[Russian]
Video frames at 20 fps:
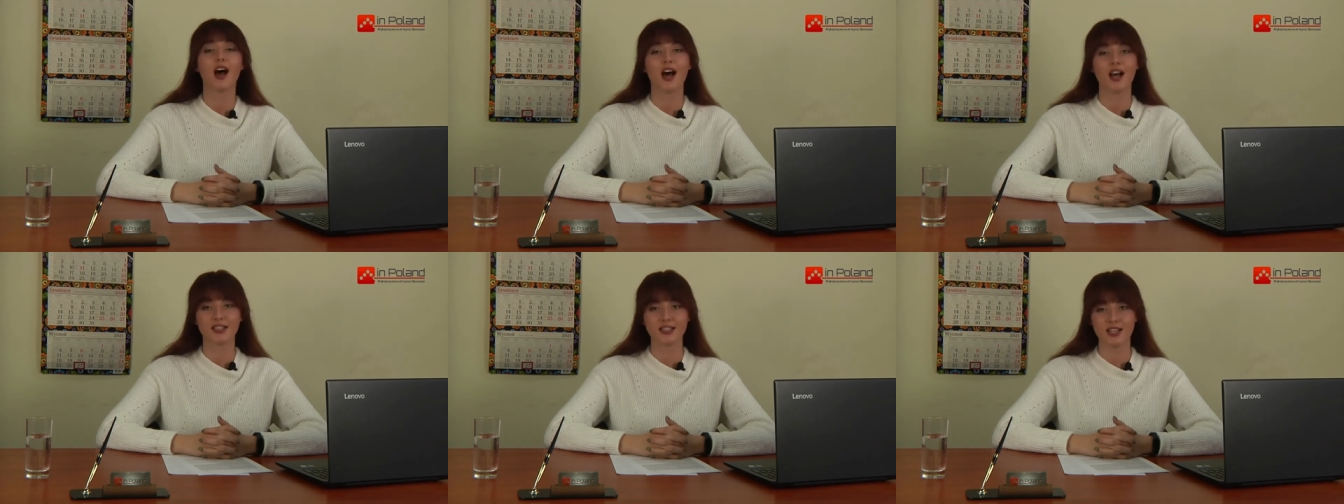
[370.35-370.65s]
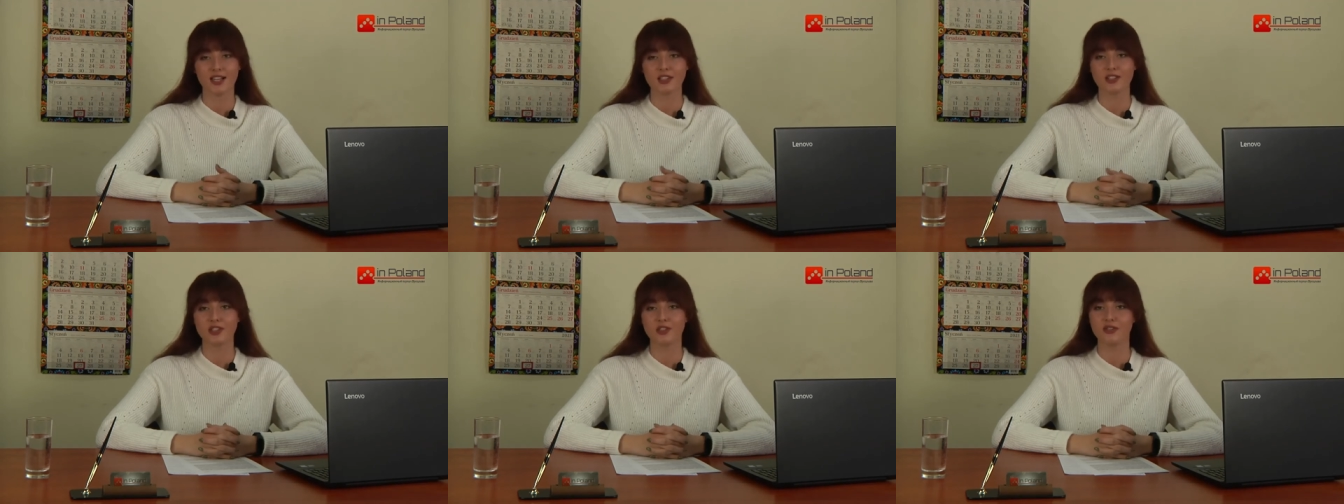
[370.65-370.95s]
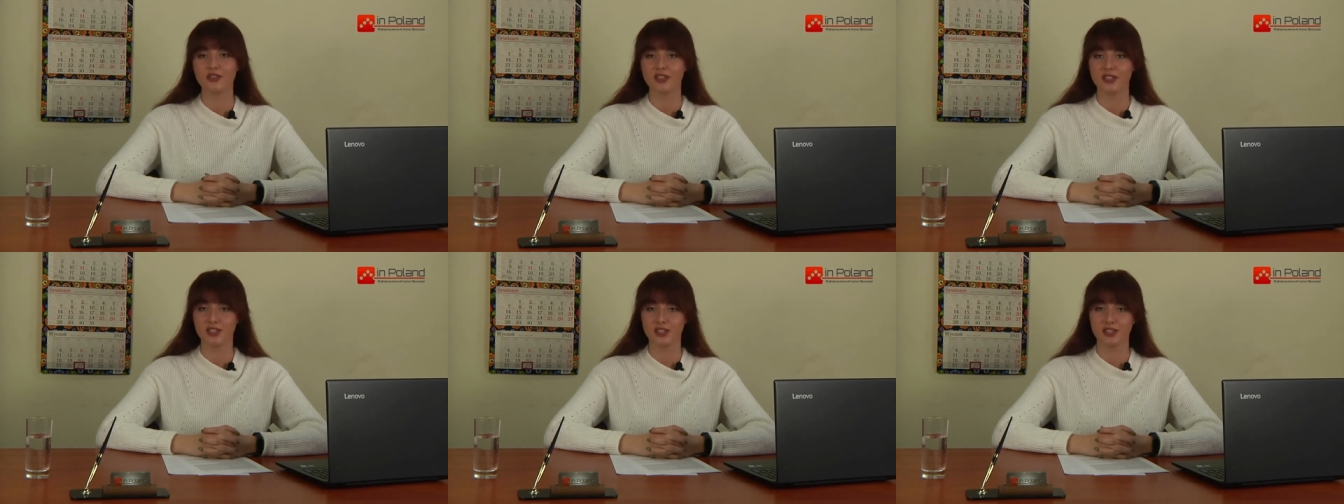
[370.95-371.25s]
а также
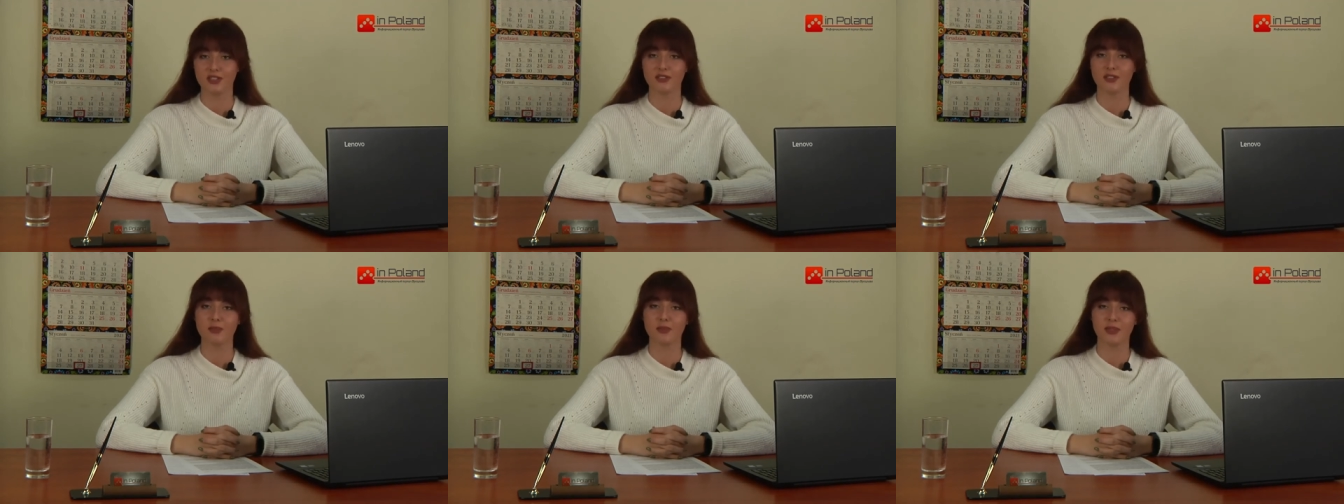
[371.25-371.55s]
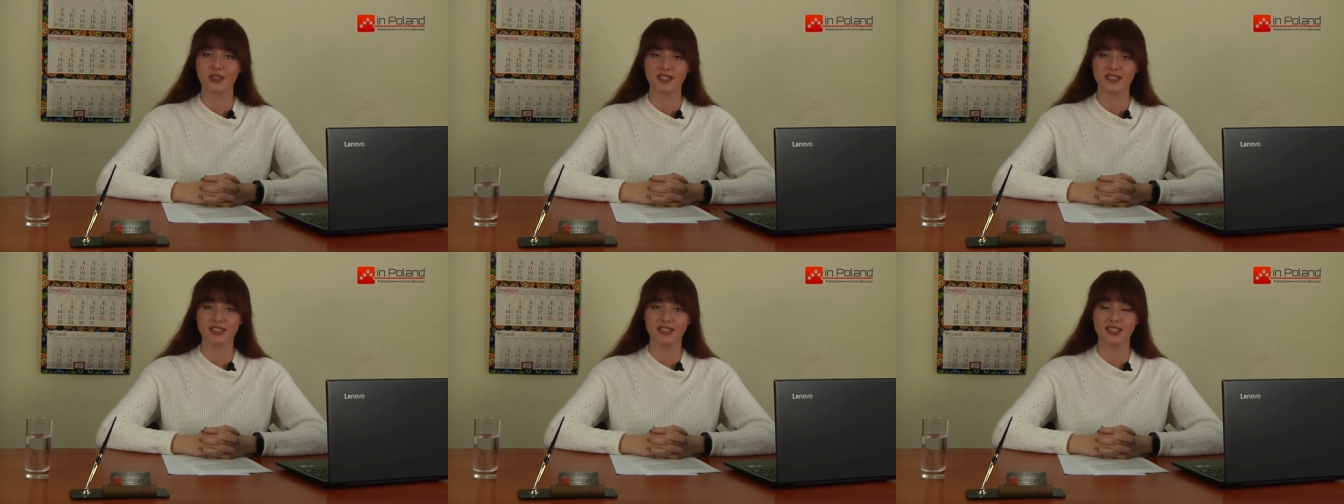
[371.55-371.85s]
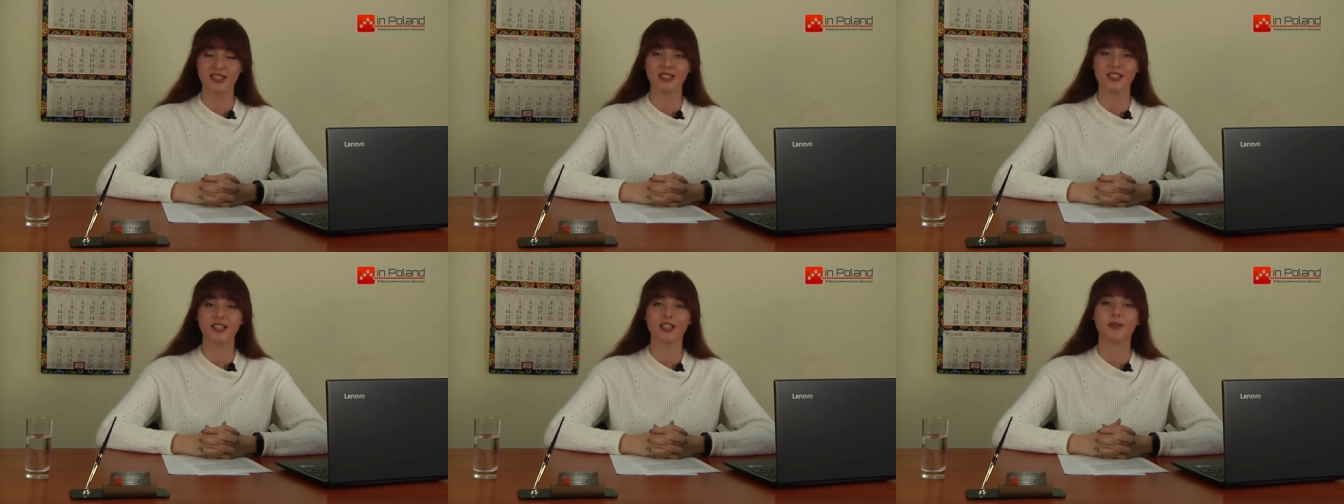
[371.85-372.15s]
виниловые
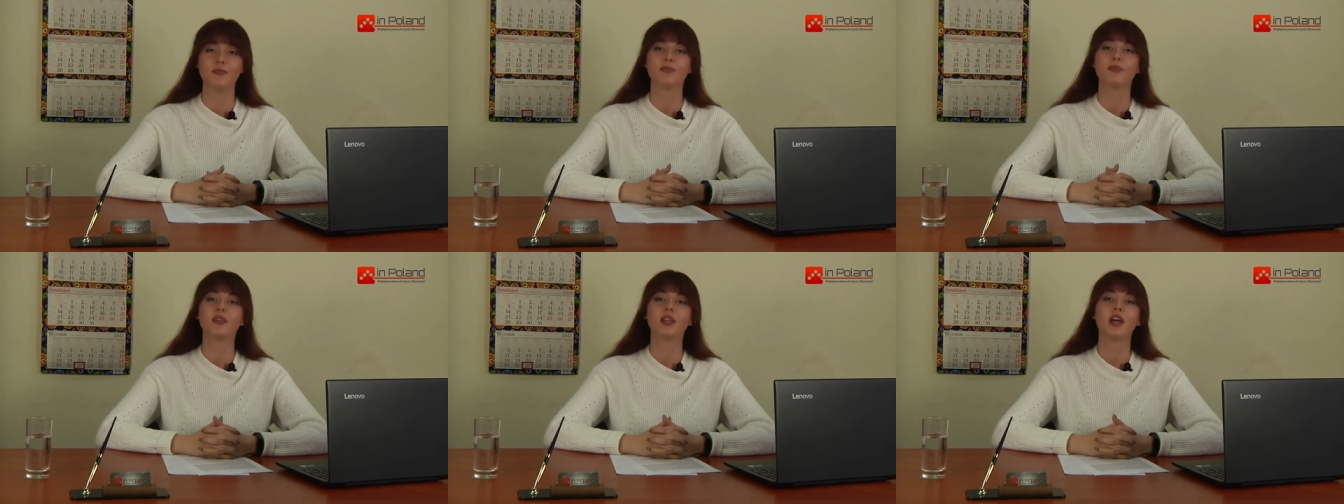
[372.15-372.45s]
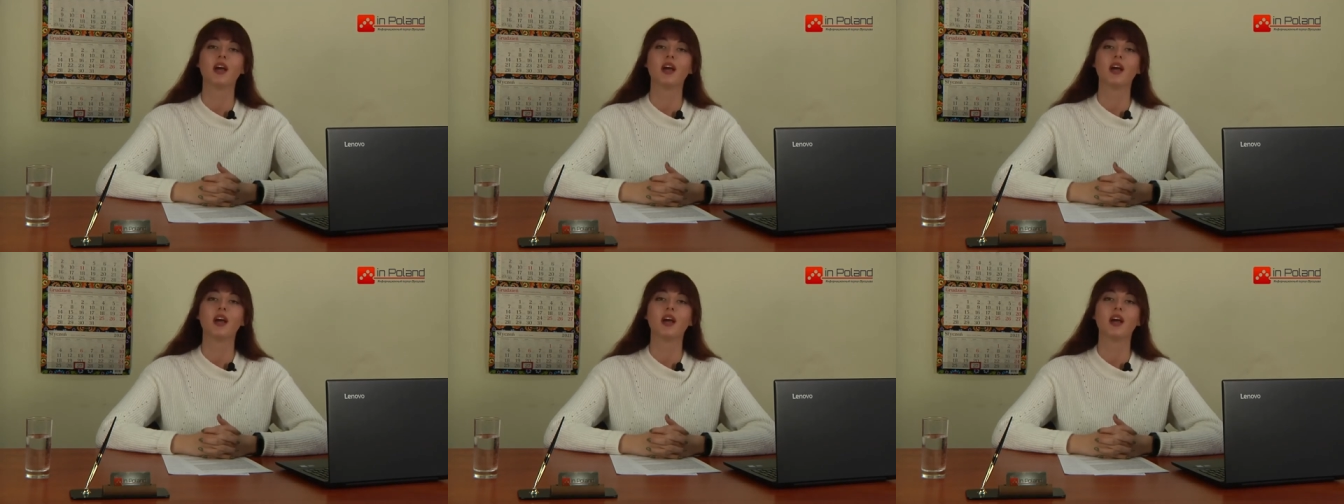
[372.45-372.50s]
пластинки.